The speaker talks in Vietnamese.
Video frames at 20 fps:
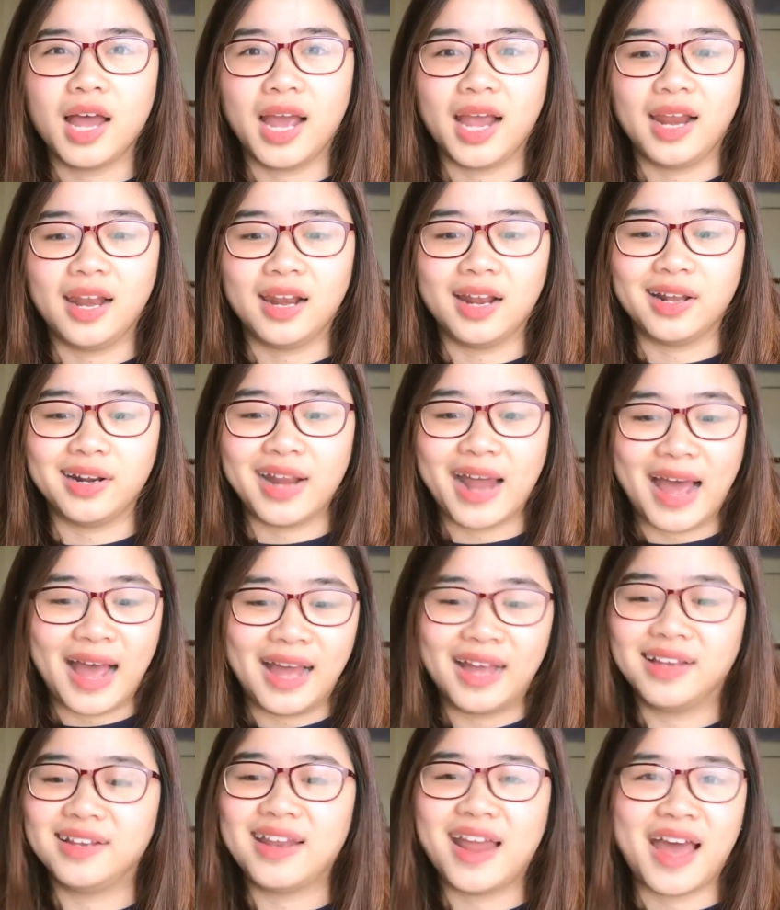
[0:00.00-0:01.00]
hay là đã,
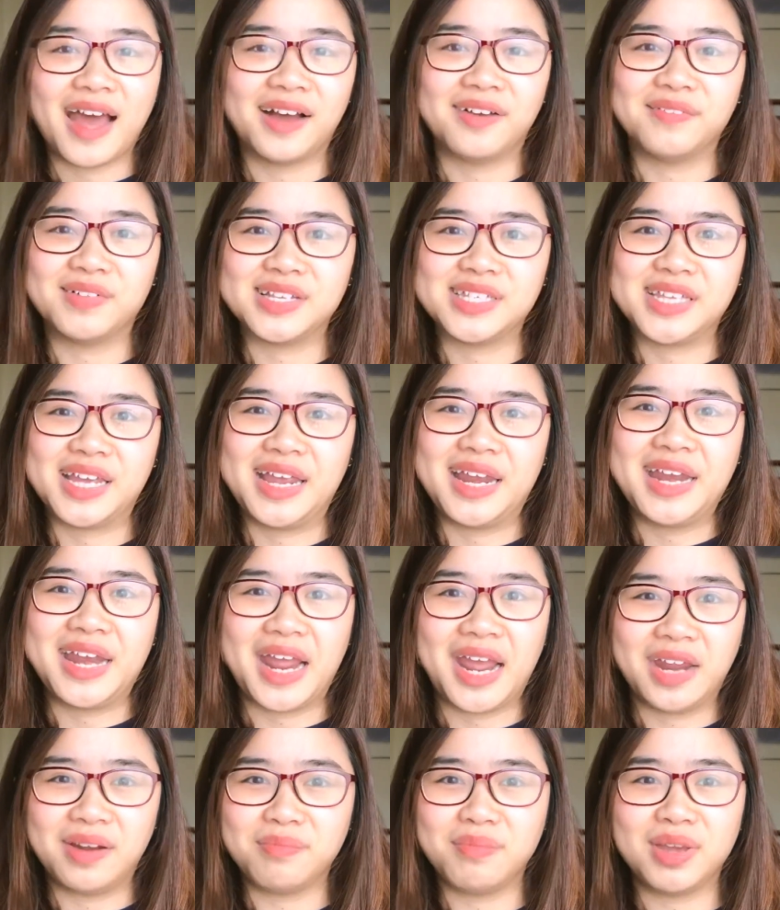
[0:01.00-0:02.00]
đang và sẽ
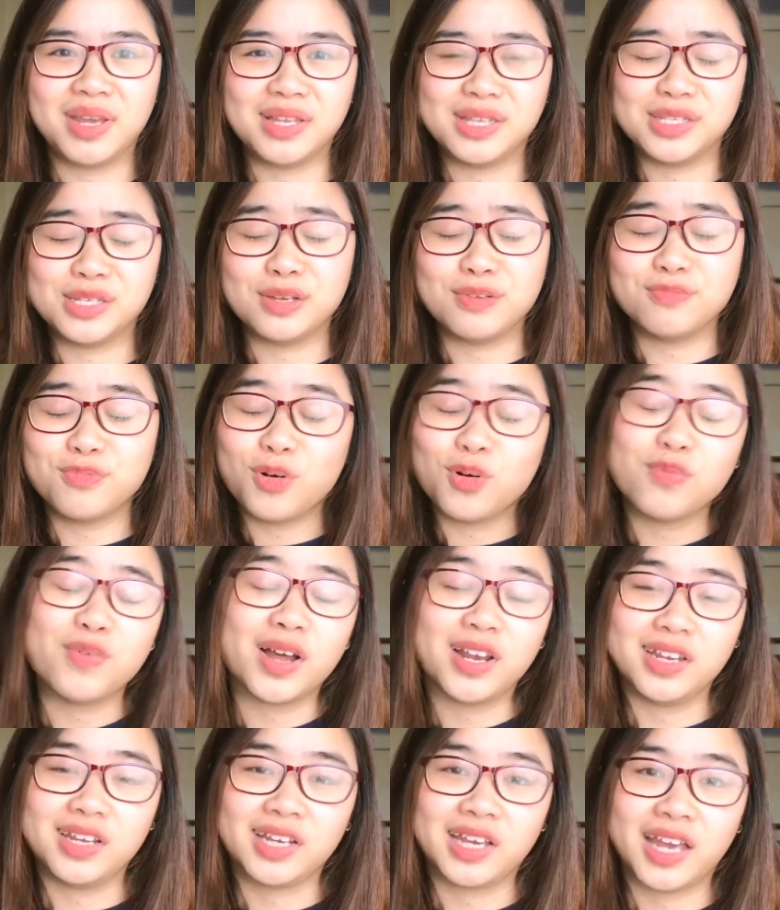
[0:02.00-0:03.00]
nén mình dưới vô
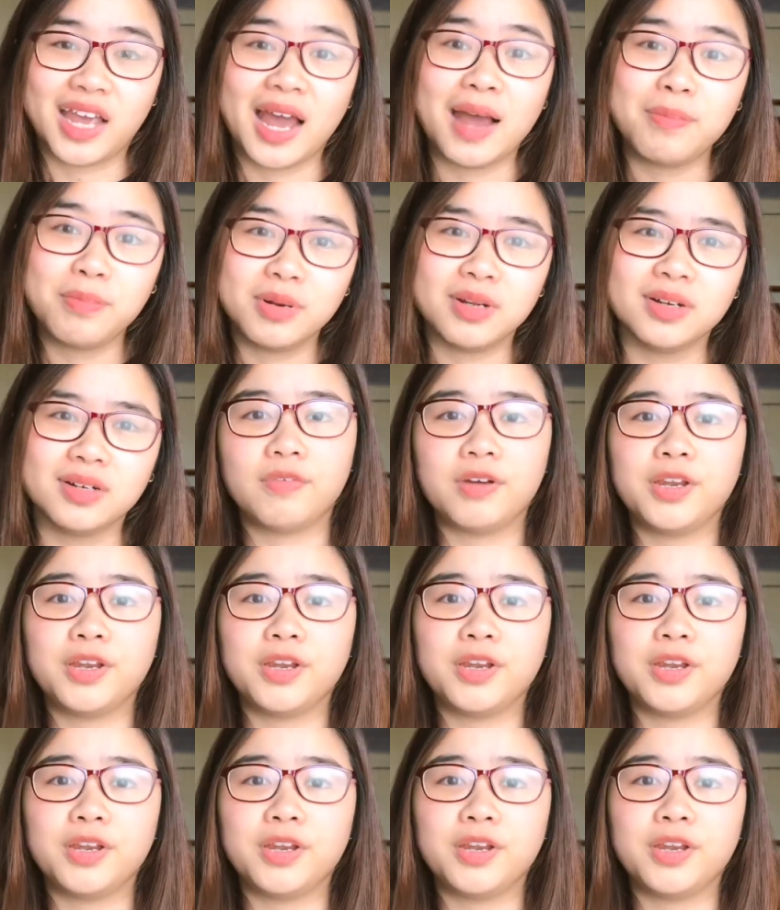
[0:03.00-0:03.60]
vàn những cái áp lực.